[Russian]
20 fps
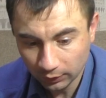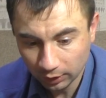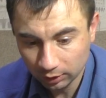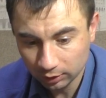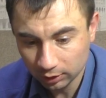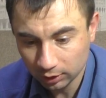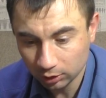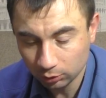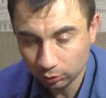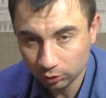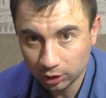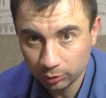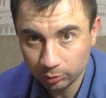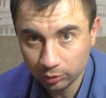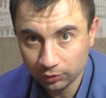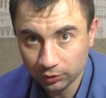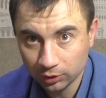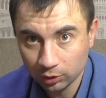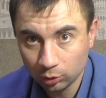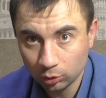Надо вот
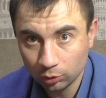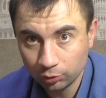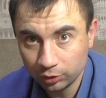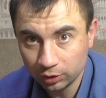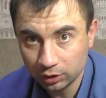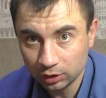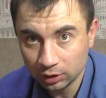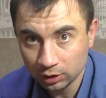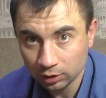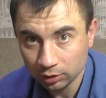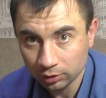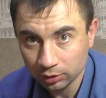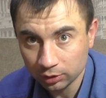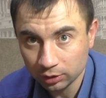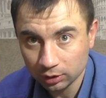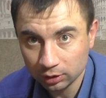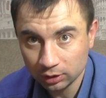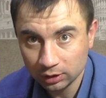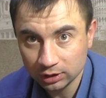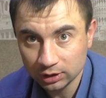именно в таком виде делать.
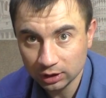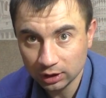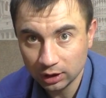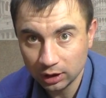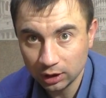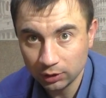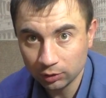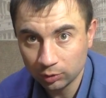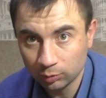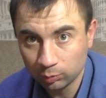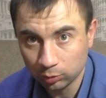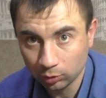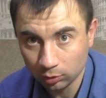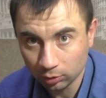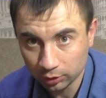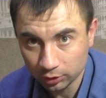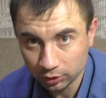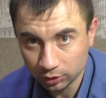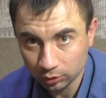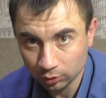Не заклеивать
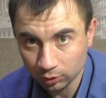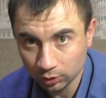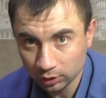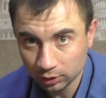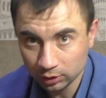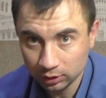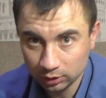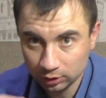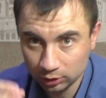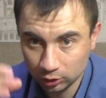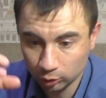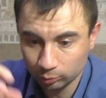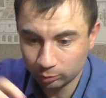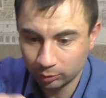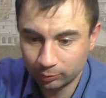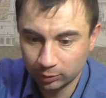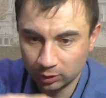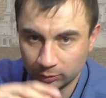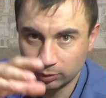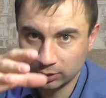полностью, да,
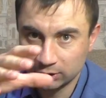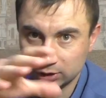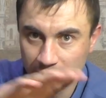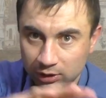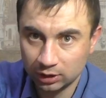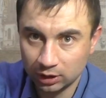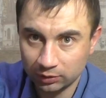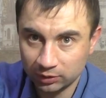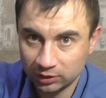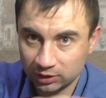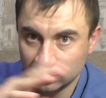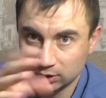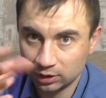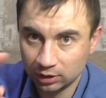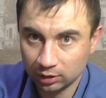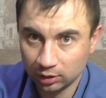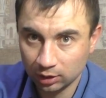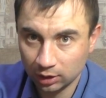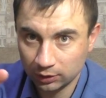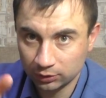чтобы эпоксидка везде
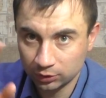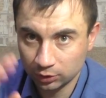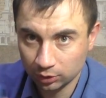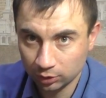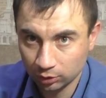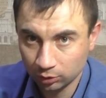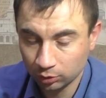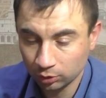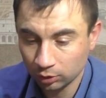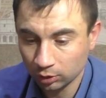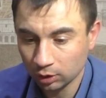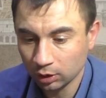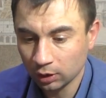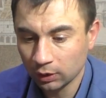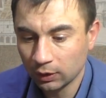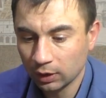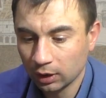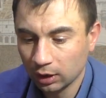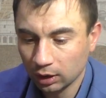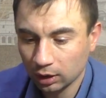текла и все такое.
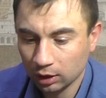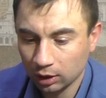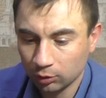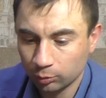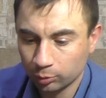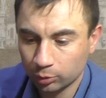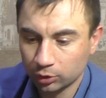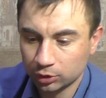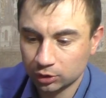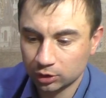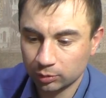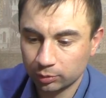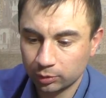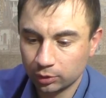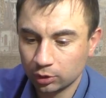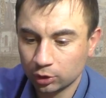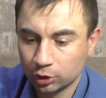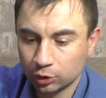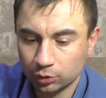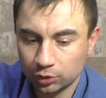А просто
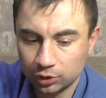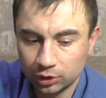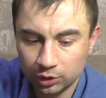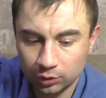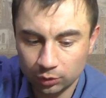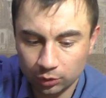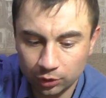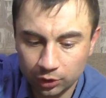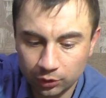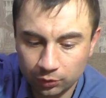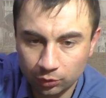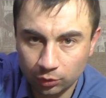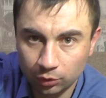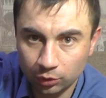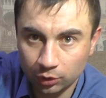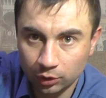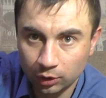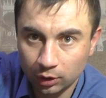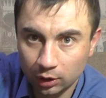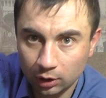берешь вот здесь вот
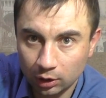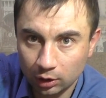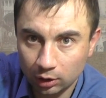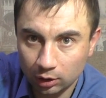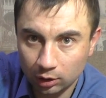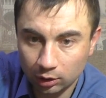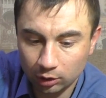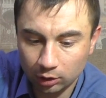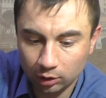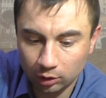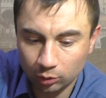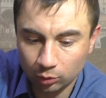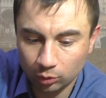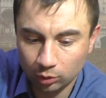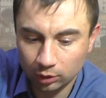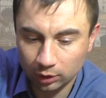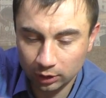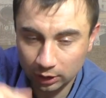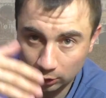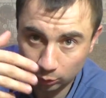дивкон.
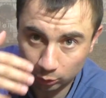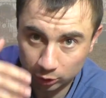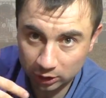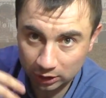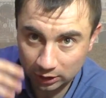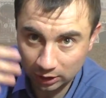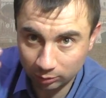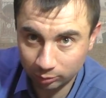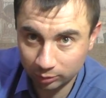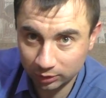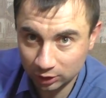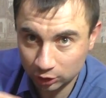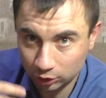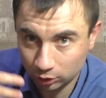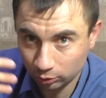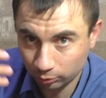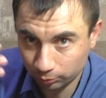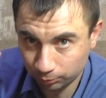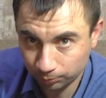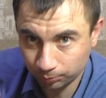Ну, я уже как бы
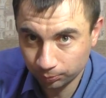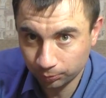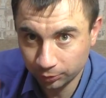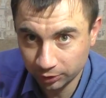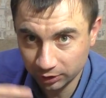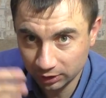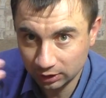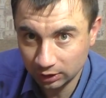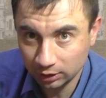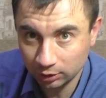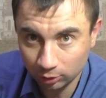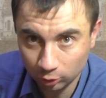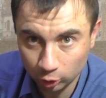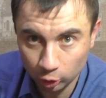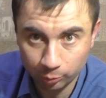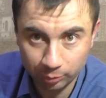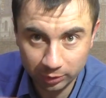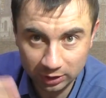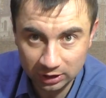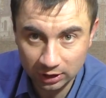ничего не делал,
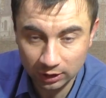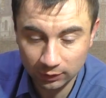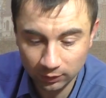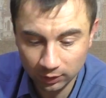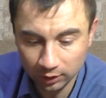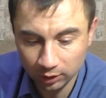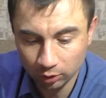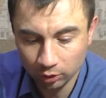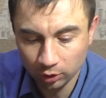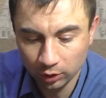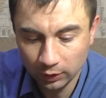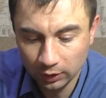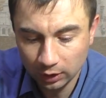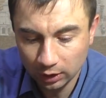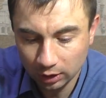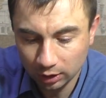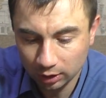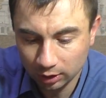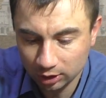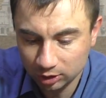но представляю,
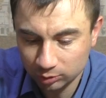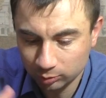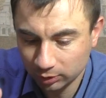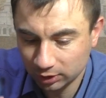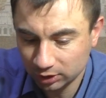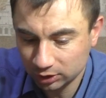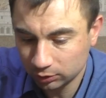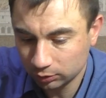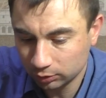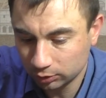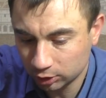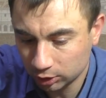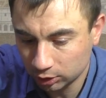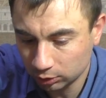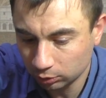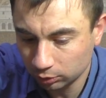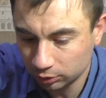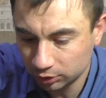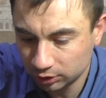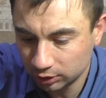размазываешь
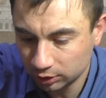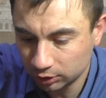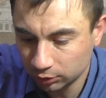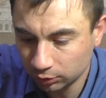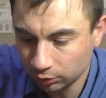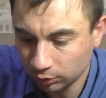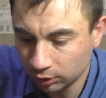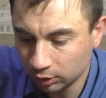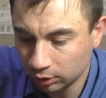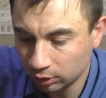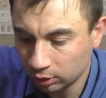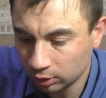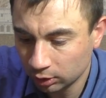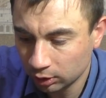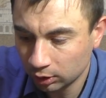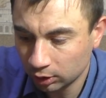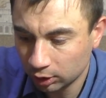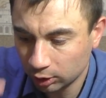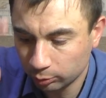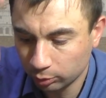его здесь вот, да,
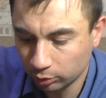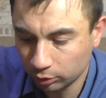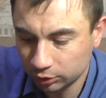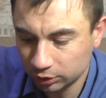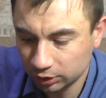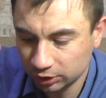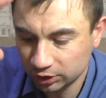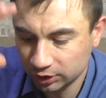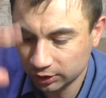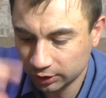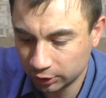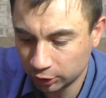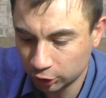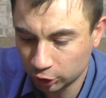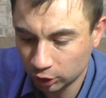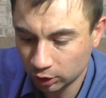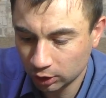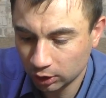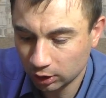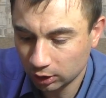и просто
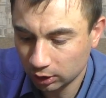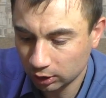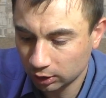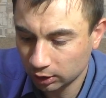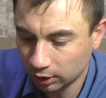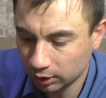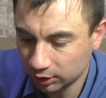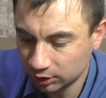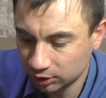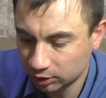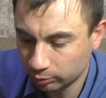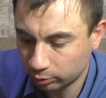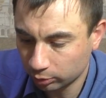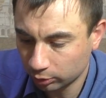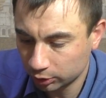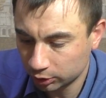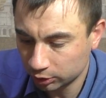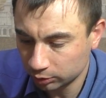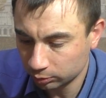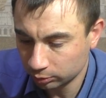садишь. Гораздо
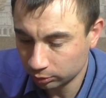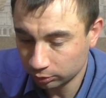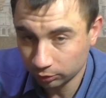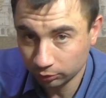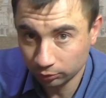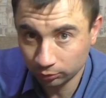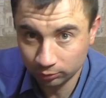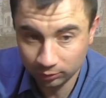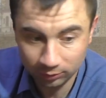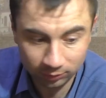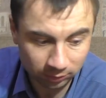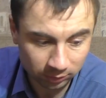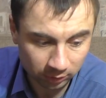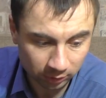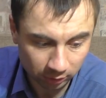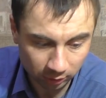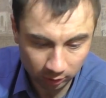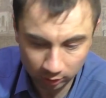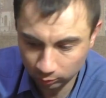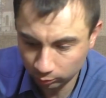проще будет в,
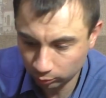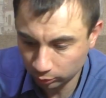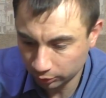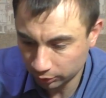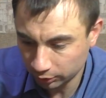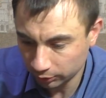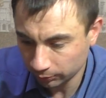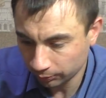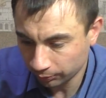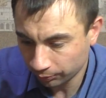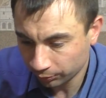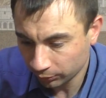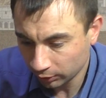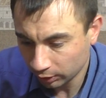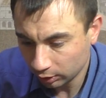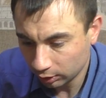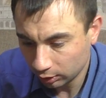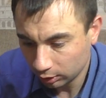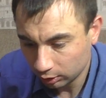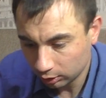в работе.
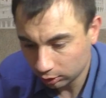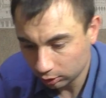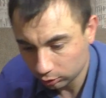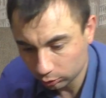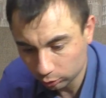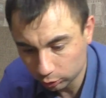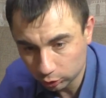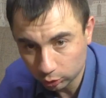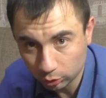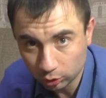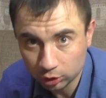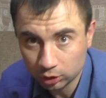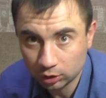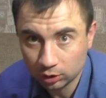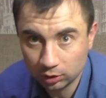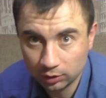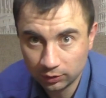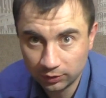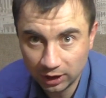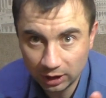Ну что ж,
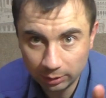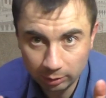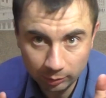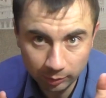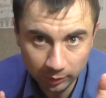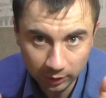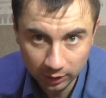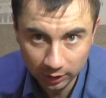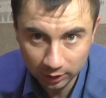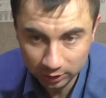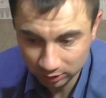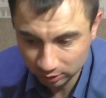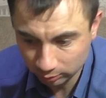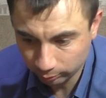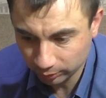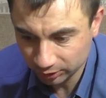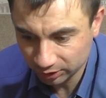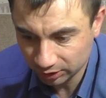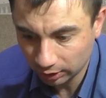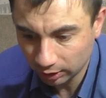время покажет,
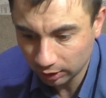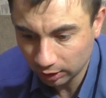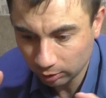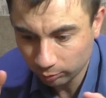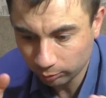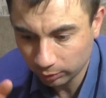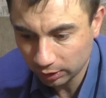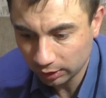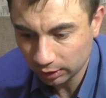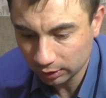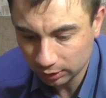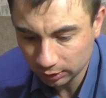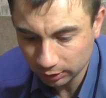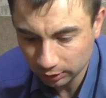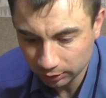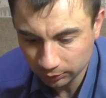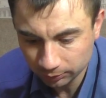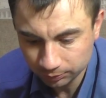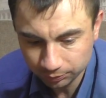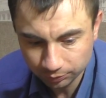постреляем пока
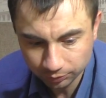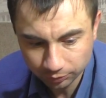так.